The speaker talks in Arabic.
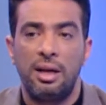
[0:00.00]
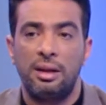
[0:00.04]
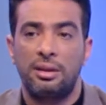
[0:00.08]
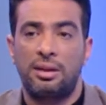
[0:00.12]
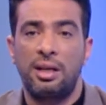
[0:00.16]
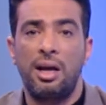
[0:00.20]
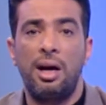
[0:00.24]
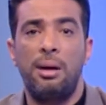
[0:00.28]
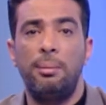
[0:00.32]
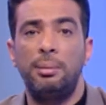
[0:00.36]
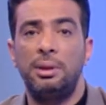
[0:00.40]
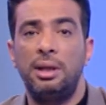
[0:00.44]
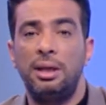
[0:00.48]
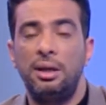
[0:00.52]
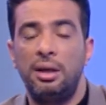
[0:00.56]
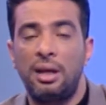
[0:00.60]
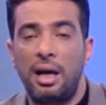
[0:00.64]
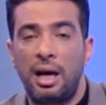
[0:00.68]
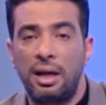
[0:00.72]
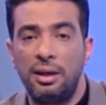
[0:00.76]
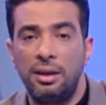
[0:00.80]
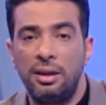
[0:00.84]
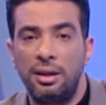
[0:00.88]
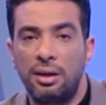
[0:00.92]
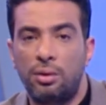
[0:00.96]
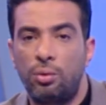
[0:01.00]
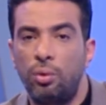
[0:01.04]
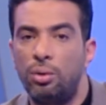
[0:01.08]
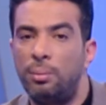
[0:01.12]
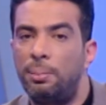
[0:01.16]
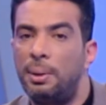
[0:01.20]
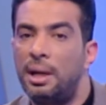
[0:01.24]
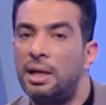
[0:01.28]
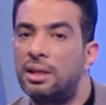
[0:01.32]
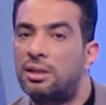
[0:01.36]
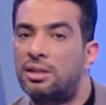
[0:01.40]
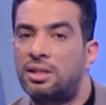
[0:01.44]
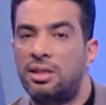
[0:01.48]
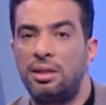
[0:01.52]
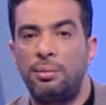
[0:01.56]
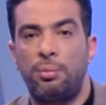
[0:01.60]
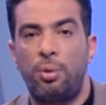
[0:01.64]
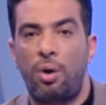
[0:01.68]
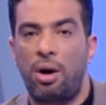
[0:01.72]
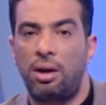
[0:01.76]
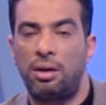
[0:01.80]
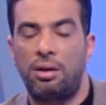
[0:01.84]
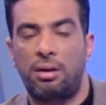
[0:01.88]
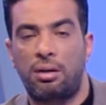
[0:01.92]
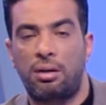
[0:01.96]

تعمل اللي عليك والباقي تسيبه على